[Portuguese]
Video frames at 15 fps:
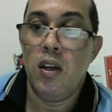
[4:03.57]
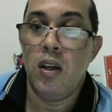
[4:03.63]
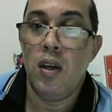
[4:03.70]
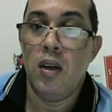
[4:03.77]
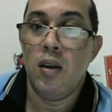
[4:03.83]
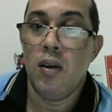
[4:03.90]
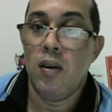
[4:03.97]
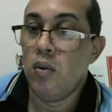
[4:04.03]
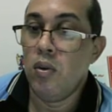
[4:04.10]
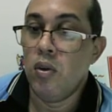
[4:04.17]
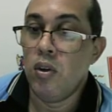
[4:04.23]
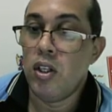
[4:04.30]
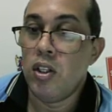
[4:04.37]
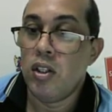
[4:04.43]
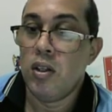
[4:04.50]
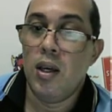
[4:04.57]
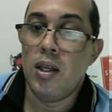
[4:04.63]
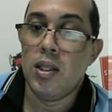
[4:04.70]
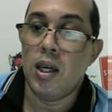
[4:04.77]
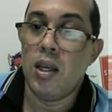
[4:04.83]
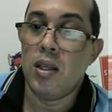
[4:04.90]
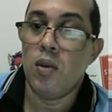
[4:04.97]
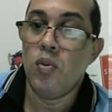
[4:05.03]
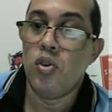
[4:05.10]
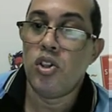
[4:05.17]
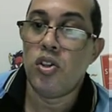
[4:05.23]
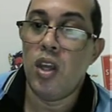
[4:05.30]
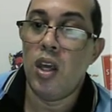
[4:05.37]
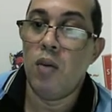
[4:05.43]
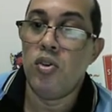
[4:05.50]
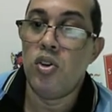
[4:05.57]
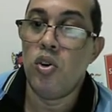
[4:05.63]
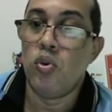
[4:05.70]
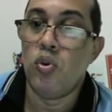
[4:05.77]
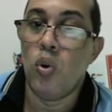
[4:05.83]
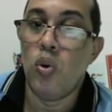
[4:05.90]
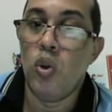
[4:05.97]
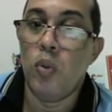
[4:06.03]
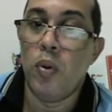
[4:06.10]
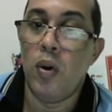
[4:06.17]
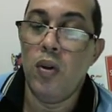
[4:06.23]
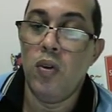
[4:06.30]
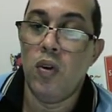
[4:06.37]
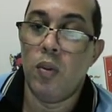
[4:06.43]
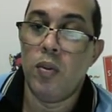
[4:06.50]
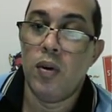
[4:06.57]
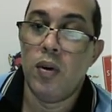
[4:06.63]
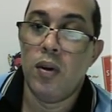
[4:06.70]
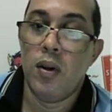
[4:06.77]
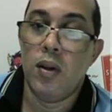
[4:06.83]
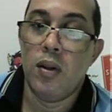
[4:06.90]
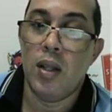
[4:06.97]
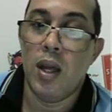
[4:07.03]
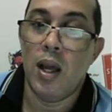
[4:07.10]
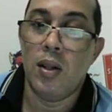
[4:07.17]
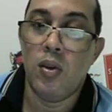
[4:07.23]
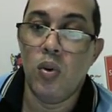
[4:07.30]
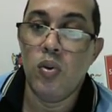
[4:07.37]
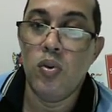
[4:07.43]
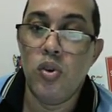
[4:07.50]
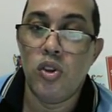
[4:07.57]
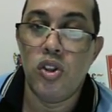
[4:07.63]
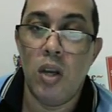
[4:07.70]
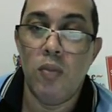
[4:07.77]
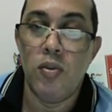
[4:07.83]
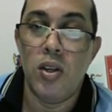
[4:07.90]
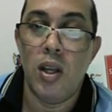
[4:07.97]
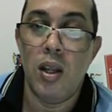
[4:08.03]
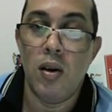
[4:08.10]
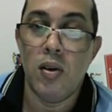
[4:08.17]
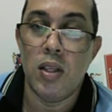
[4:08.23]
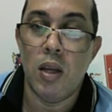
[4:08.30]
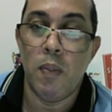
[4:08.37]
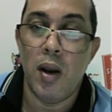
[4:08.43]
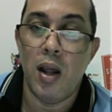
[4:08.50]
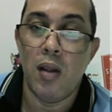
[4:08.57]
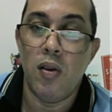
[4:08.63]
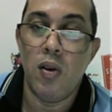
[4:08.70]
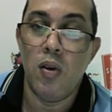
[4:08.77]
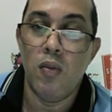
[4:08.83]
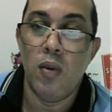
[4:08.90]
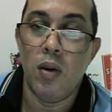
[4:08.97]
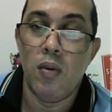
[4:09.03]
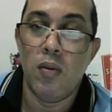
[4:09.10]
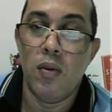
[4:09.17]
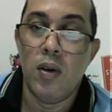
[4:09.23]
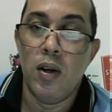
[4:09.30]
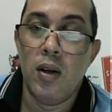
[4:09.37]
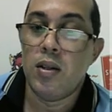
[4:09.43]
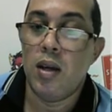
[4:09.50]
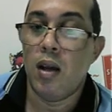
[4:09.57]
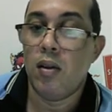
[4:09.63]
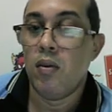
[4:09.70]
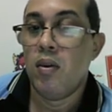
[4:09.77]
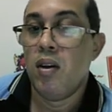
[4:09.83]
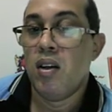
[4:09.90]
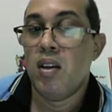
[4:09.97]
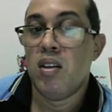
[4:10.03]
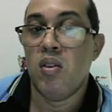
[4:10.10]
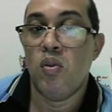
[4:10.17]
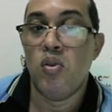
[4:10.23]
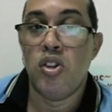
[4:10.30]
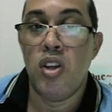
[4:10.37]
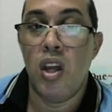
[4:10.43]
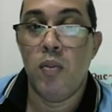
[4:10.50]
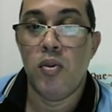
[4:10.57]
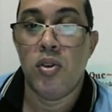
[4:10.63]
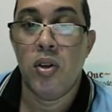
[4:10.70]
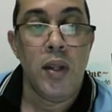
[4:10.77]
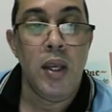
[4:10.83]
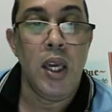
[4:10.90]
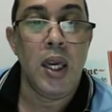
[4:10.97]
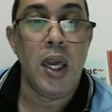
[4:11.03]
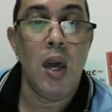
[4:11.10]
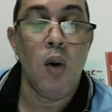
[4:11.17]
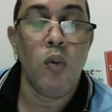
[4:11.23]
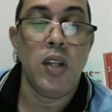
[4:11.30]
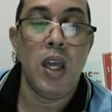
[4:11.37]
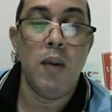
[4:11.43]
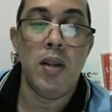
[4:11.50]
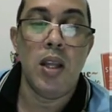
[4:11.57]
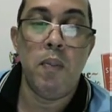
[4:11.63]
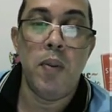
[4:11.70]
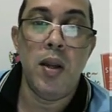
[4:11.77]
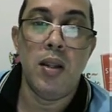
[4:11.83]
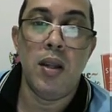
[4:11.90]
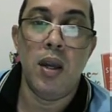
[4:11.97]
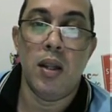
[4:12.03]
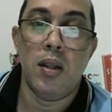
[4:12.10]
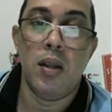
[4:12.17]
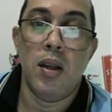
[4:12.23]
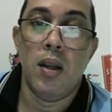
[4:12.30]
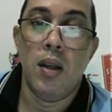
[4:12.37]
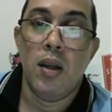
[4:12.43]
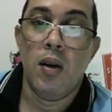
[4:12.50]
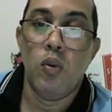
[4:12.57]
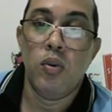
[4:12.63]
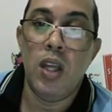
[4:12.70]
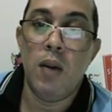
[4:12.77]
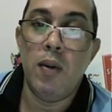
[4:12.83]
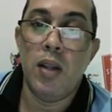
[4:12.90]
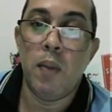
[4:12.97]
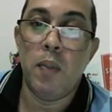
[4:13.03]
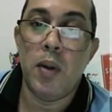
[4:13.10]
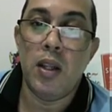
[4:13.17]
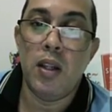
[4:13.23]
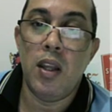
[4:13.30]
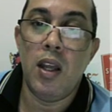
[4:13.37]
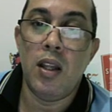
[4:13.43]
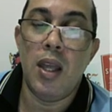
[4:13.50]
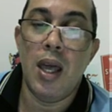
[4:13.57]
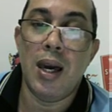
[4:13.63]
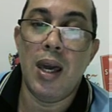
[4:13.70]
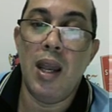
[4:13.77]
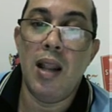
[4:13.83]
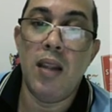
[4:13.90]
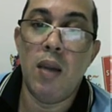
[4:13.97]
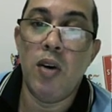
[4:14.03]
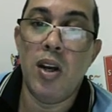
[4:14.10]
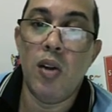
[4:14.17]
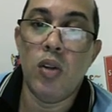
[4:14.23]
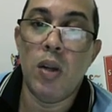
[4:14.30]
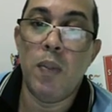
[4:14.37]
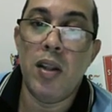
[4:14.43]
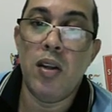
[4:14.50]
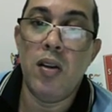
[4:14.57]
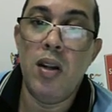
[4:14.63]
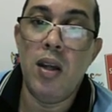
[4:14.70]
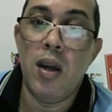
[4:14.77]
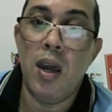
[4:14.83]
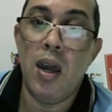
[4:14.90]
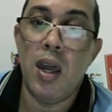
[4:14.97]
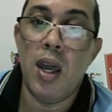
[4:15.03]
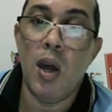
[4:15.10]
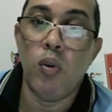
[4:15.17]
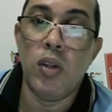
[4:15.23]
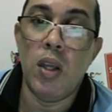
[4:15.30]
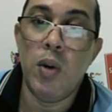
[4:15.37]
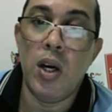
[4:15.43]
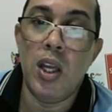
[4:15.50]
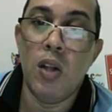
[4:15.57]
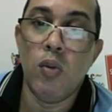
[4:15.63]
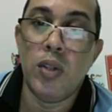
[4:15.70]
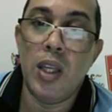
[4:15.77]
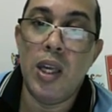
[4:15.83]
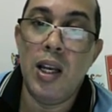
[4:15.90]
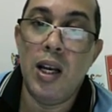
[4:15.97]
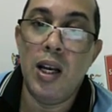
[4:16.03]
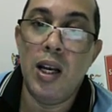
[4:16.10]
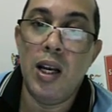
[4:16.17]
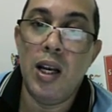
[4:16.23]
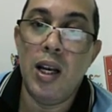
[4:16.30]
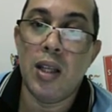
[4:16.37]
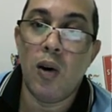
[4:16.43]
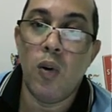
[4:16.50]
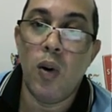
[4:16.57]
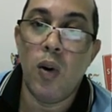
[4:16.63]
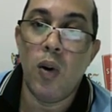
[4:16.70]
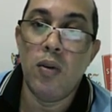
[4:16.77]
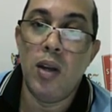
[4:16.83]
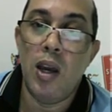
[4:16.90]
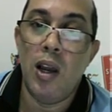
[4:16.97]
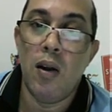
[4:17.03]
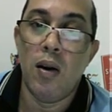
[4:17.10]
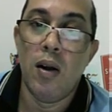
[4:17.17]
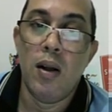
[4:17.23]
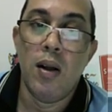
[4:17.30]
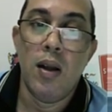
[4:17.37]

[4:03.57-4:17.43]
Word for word: e o 2. Isso aqui são os termos de todo o polinômio, tá? Todos os termos dele separados de 1 a 1, certo? São os termos. E quem é um termo independente? O termo independente é aquele termo que não depende de ninguém, é o termo que não tem letra colado nele.